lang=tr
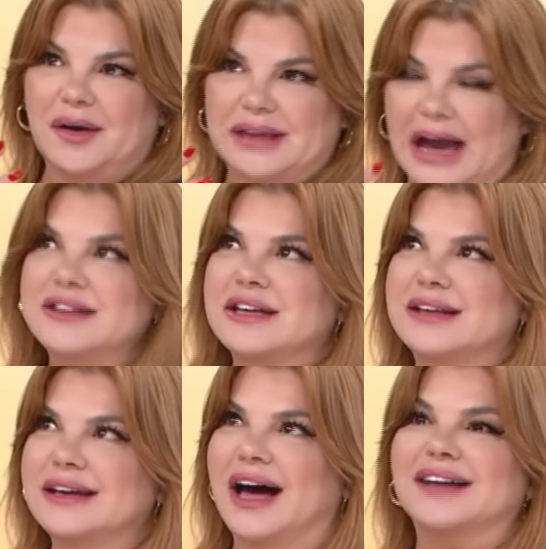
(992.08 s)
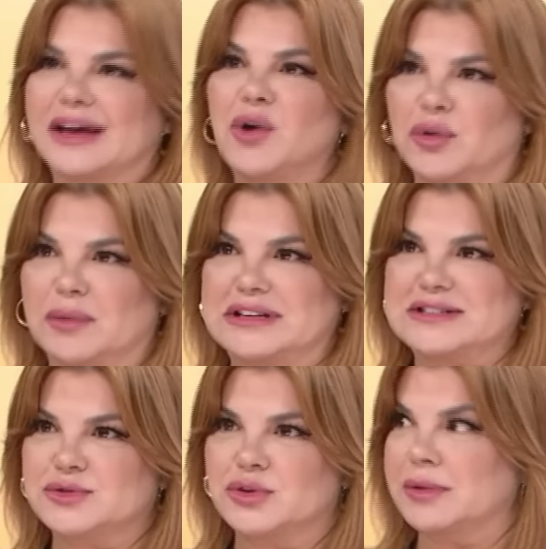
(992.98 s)
gerçekten aday olmak
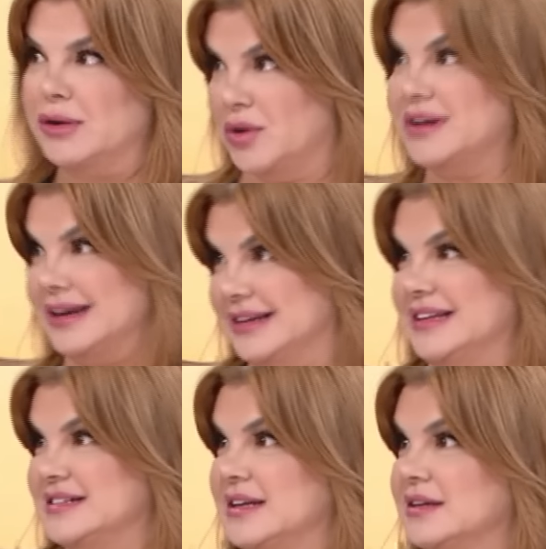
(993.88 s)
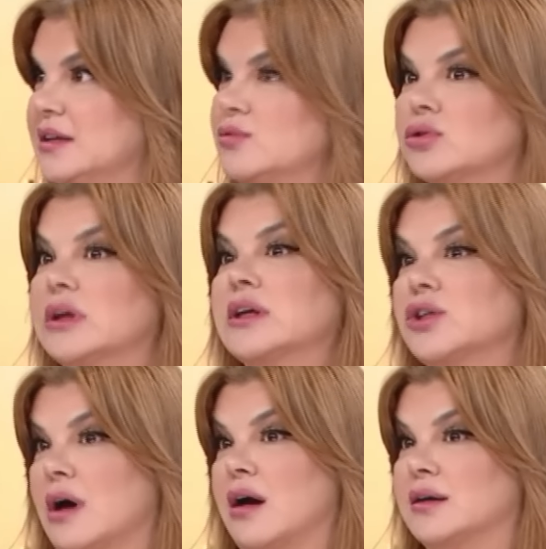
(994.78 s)
istiyorum. Hani o kadar istekliyim Evet, evet, çünkü evet. iki
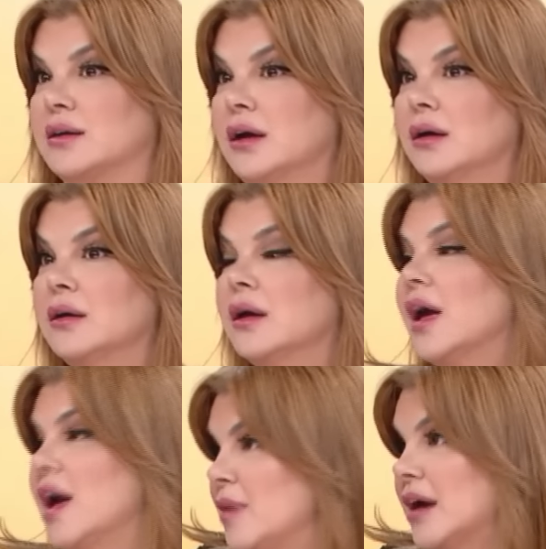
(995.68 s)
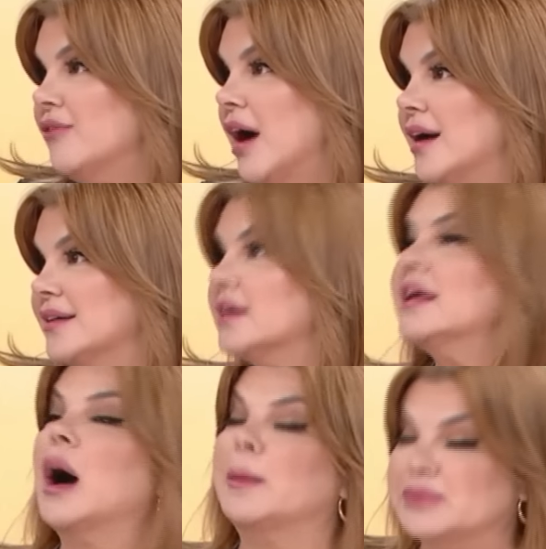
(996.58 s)
şarkıya emek çünkü şey verdik. Bir şey
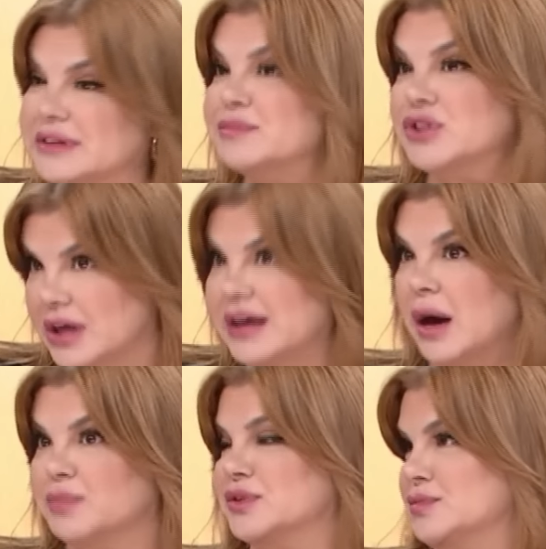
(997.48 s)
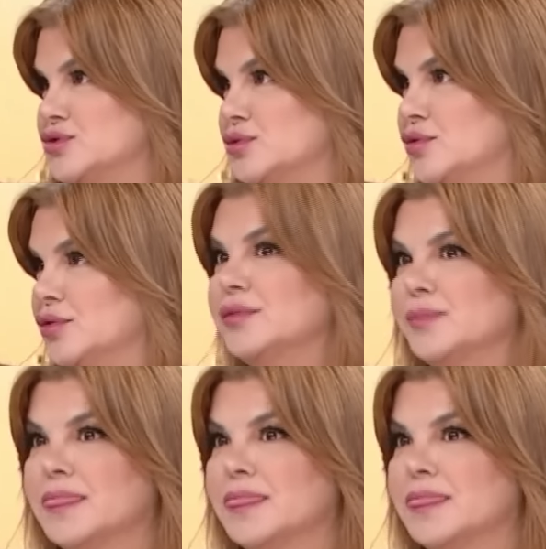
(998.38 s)
yaptın, yaptım, bir şey yaptım, çünkü. E, tamam. bir